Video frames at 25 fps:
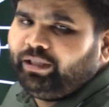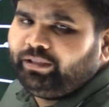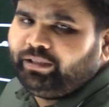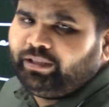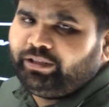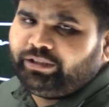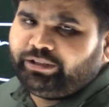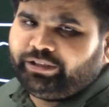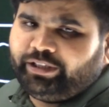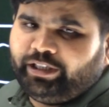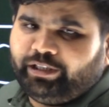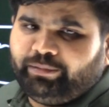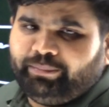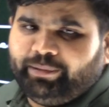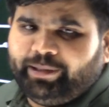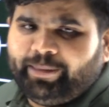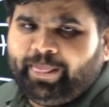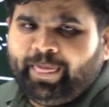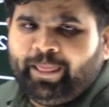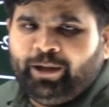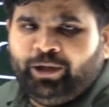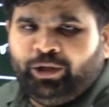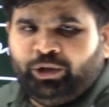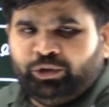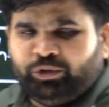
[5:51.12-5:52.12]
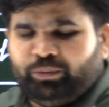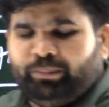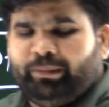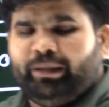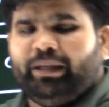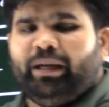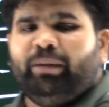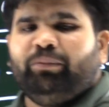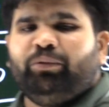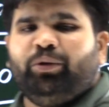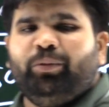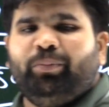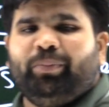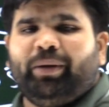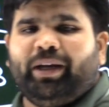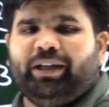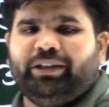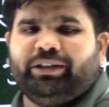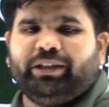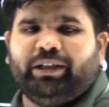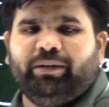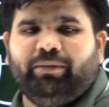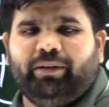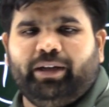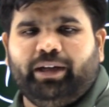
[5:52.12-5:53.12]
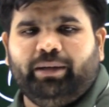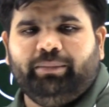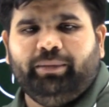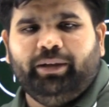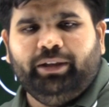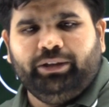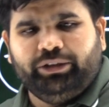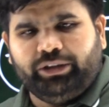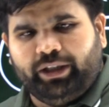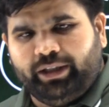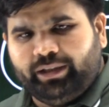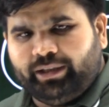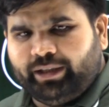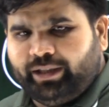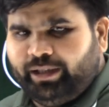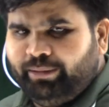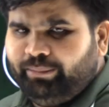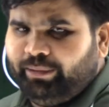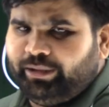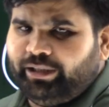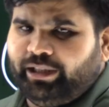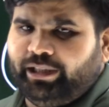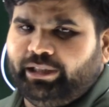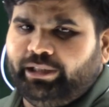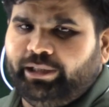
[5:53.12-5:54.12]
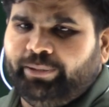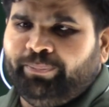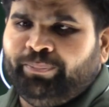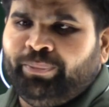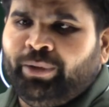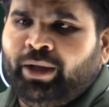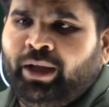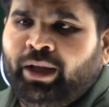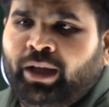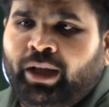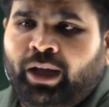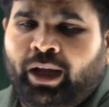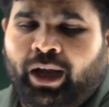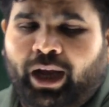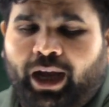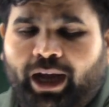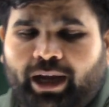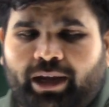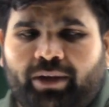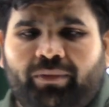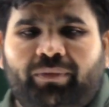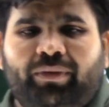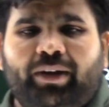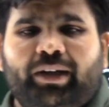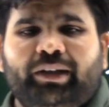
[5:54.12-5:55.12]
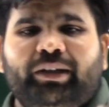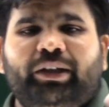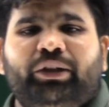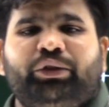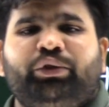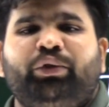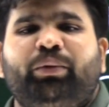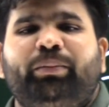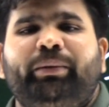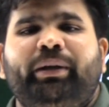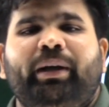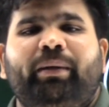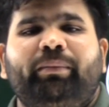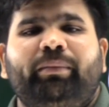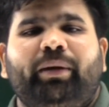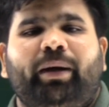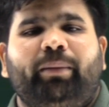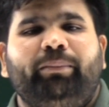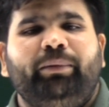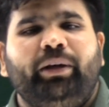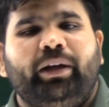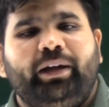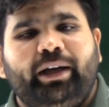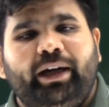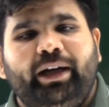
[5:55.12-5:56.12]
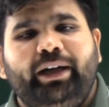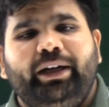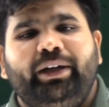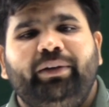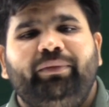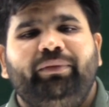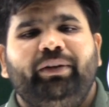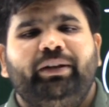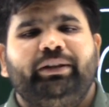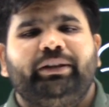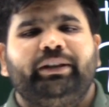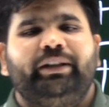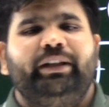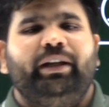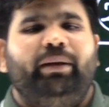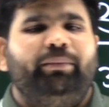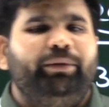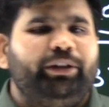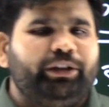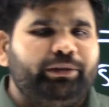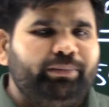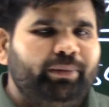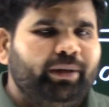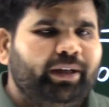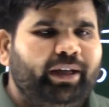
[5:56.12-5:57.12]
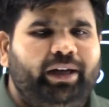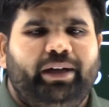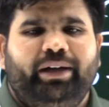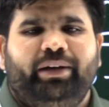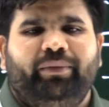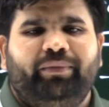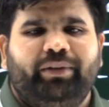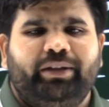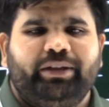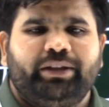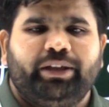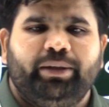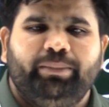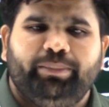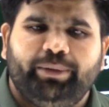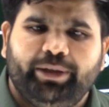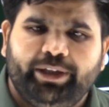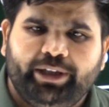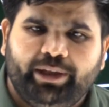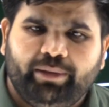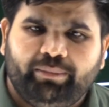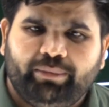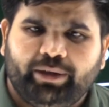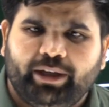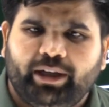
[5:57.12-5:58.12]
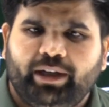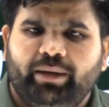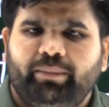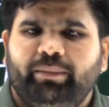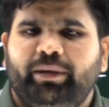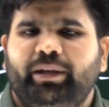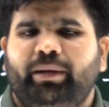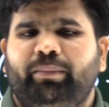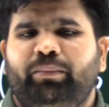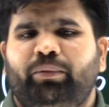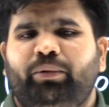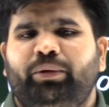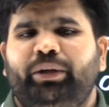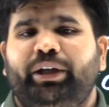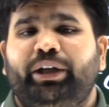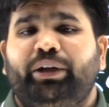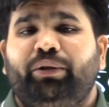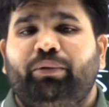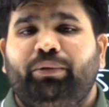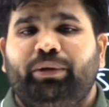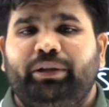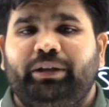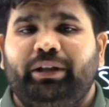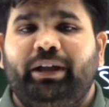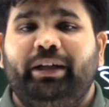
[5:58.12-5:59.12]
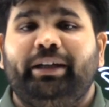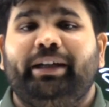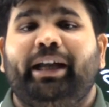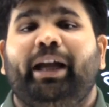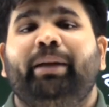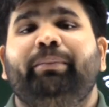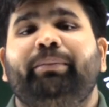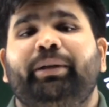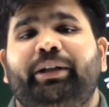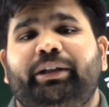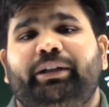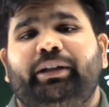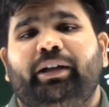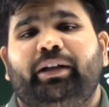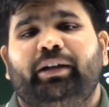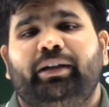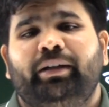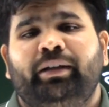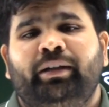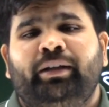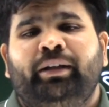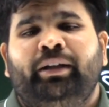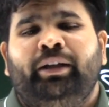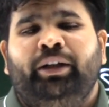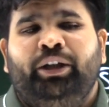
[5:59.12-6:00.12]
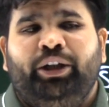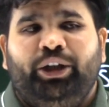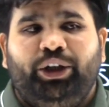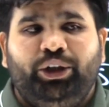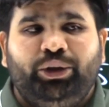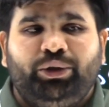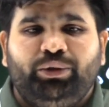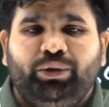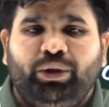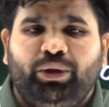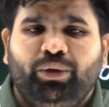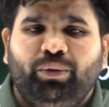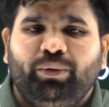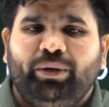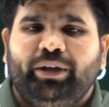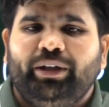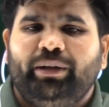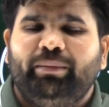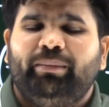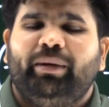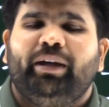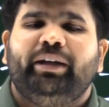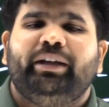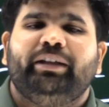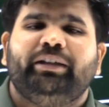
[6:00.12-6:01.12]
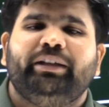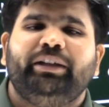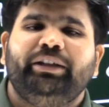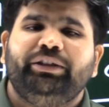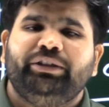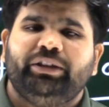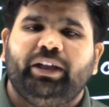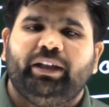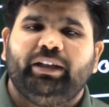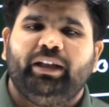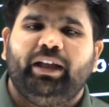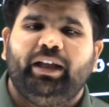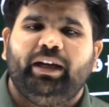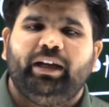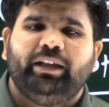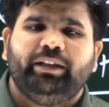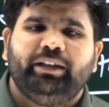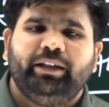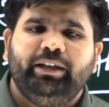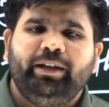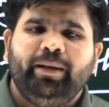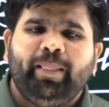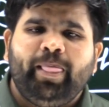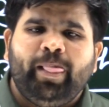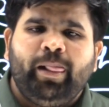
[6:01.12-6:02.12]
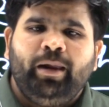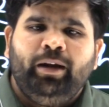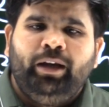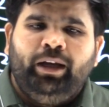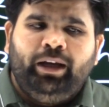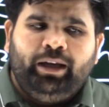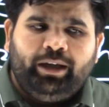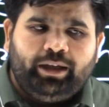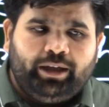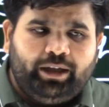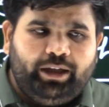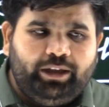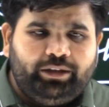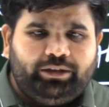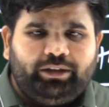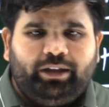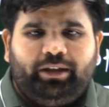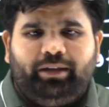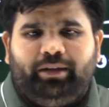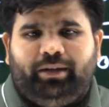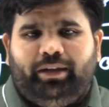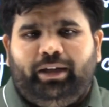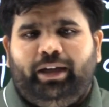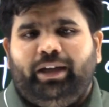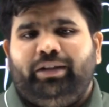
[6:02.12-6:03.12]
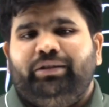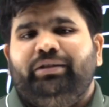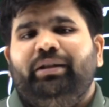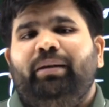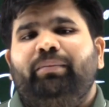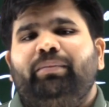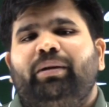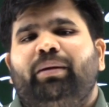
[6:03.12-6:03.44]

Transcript: अदर स्टेट में तो मैंने आपको प्राइस के बारे में जानकारी बता दी आगे फर्दर जो भी हम अपना करंट अफेयर्स की अभी इसमें करंट अफेयर्स की पी वगैरह मैंने अपलोड नहीं क्योंकि इतना टाइम नहीं था स्टूडेंटों की डिमांड इतनी ज़्यादा आ रही थी कि सर एग्ज़ाम